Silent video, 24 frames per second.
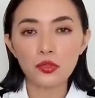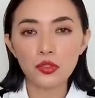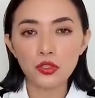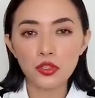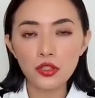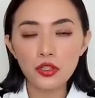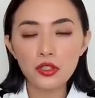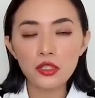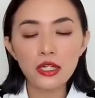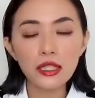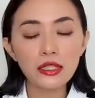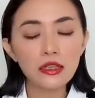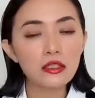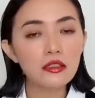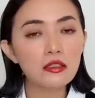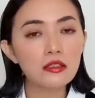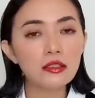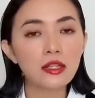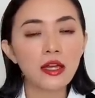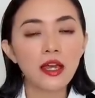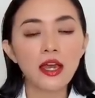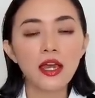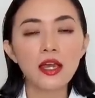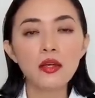những cái tư
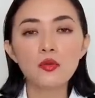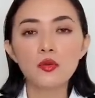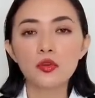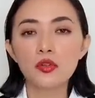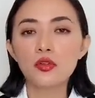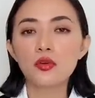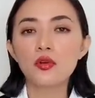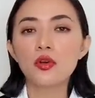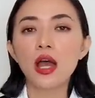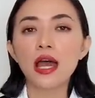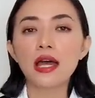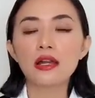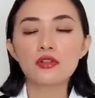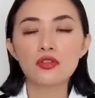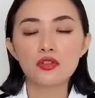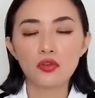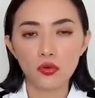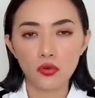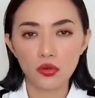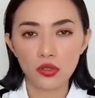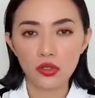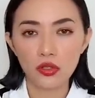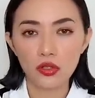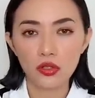thế của yoga đó
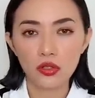rồi